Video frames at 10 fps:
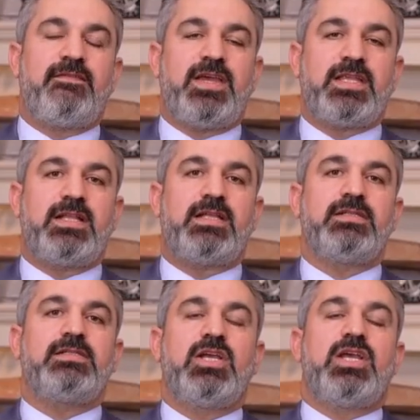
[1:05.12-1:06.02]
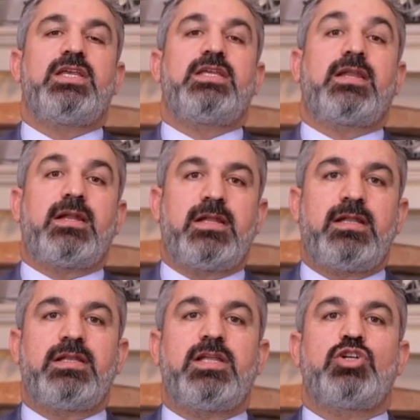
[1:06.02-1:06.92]
vergilerin
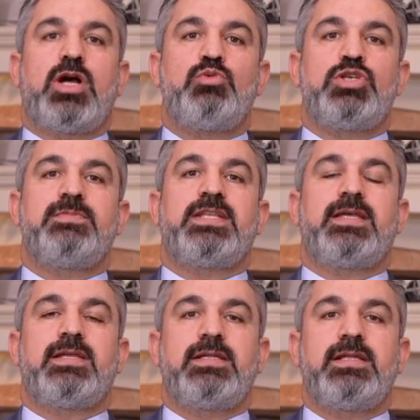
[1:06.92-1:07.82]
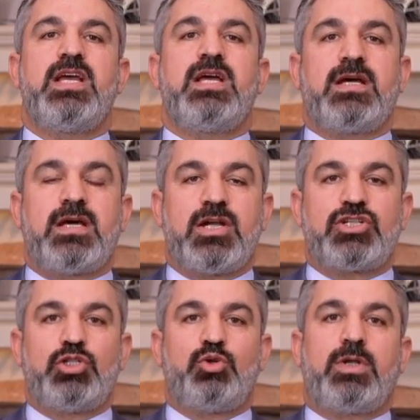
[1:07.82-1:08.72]
yararlanılan kamu hizmetlerinin
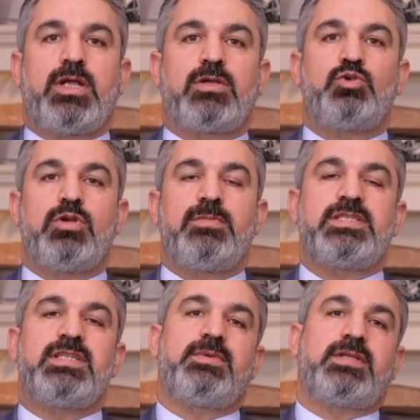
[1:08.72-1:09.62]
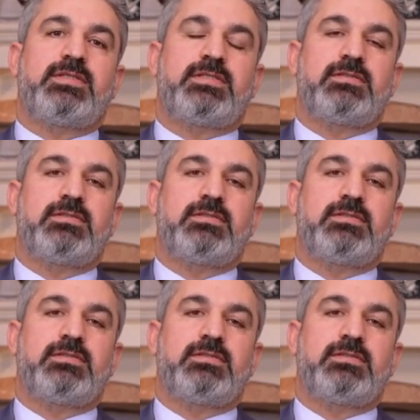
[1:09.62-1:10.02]
karşılığı olarak görülmesi demektir.